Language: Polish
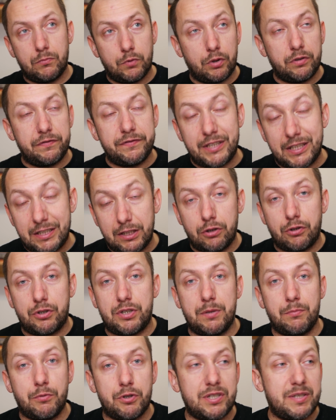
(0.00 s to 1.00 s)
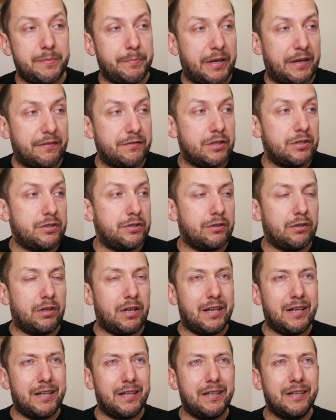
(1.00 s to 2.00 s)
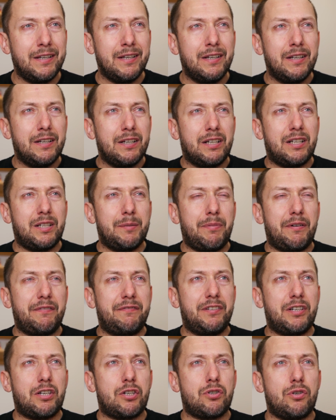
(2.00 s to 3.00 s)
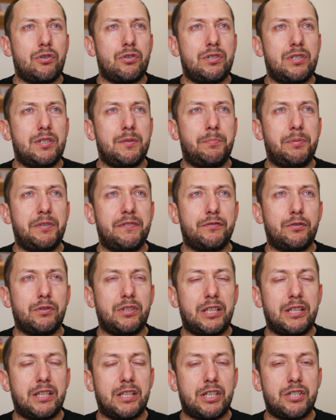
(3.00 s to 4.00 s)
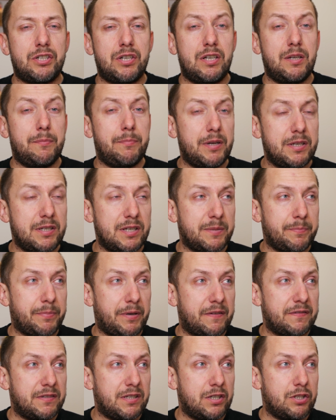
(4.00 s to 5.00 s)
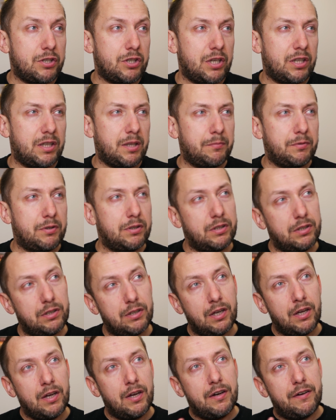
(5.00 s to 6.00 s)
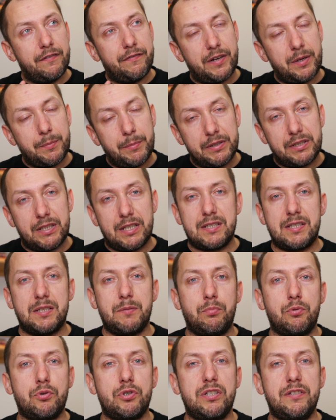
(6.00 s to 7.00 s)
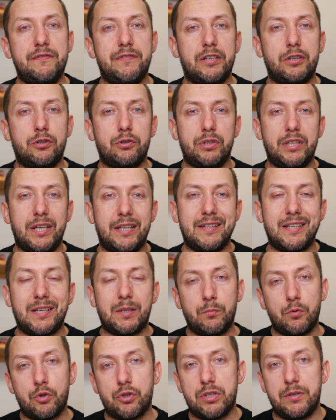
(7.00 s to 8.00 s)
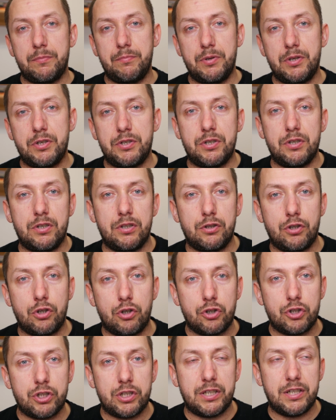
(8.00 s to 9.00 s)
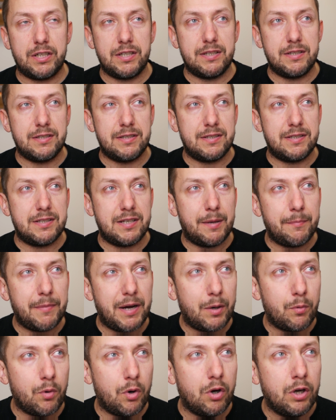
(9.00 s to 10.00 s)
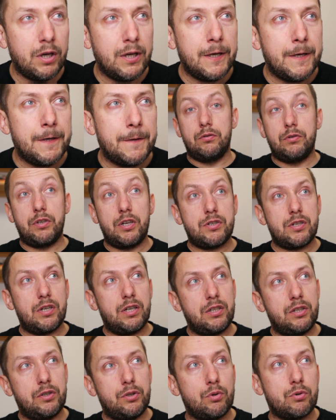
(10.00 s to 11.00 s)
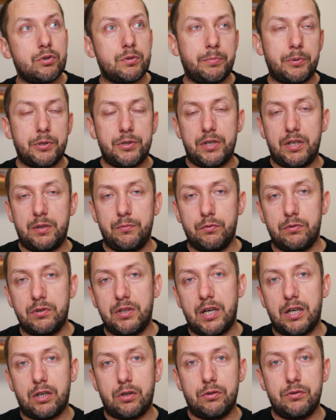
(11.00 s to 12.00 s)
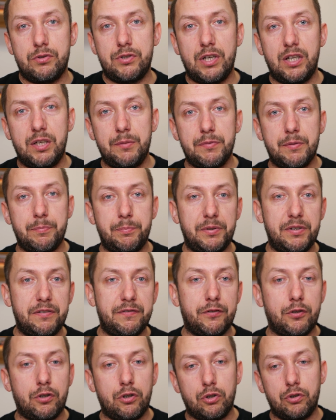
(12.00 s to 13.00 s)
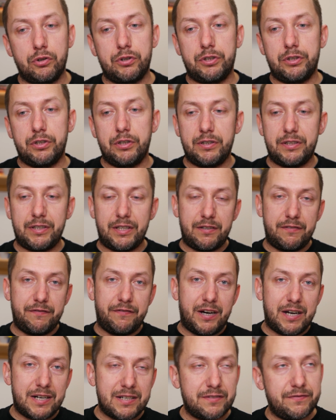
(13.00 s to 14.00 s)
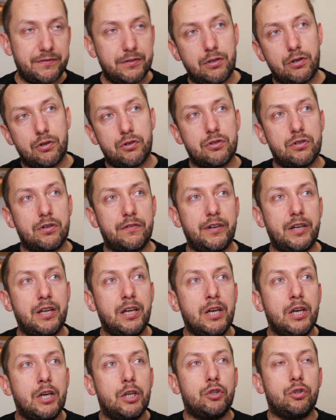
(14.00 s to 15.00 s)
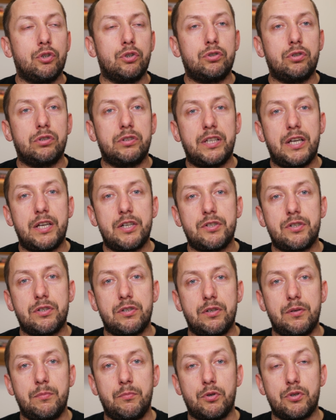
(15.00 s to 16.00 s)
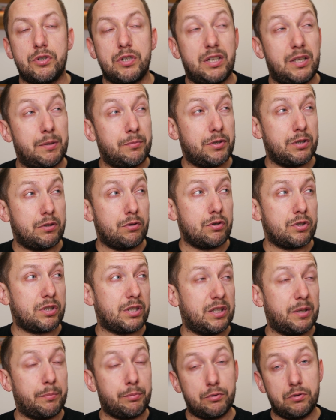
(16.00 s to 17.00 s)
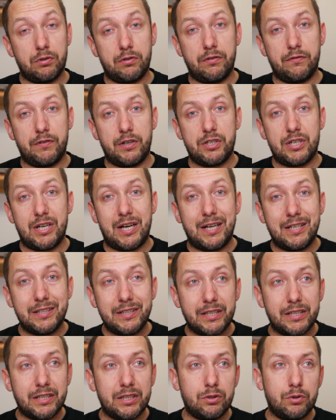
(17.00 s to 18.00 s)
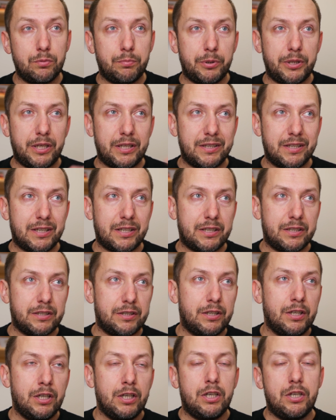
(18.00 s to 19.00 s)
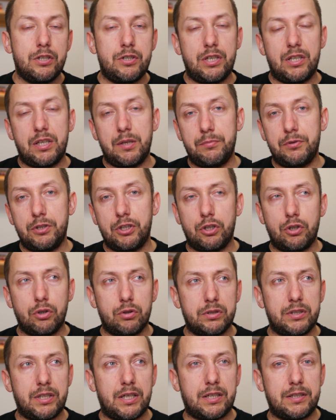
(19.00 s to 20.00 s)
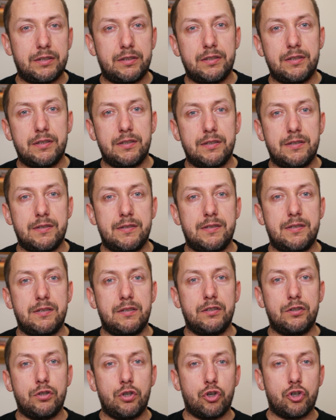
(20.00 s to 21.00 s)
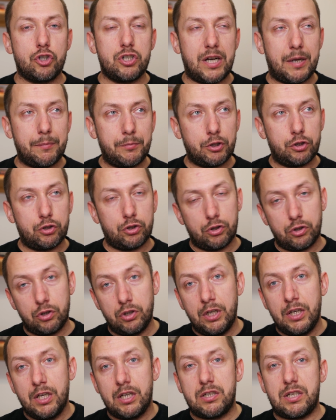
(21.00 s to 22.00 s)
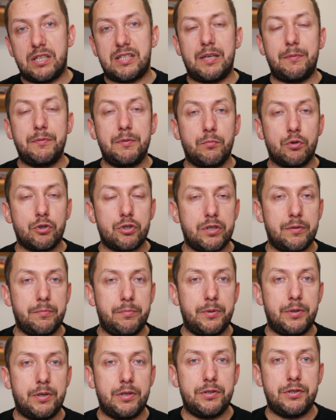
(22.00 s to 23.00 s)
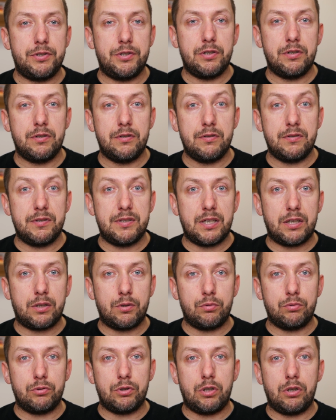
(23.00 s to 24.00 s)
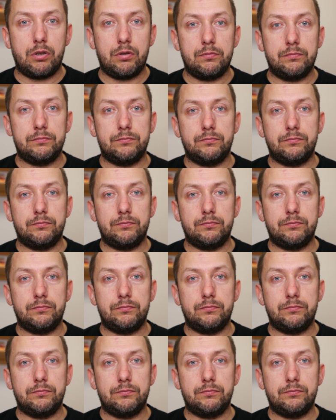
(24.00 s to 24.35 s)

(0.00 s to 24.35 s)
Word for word: no i wtedy to się może sprawdzić. No ale chyba w większości piw to jednak się nie będzie sprawdzać. 7 dni fermentacji burzliwej to jednak może być e, troszkę za mało. No jeżeli już po 7 dniach oddzielimy piwo od e, tej warstwy drożdżowej, no to też e, może nam się troszkę naprodukować aldehydu, bo jednak 7 dni kontakt z drożdżami to czasami może być za krótko.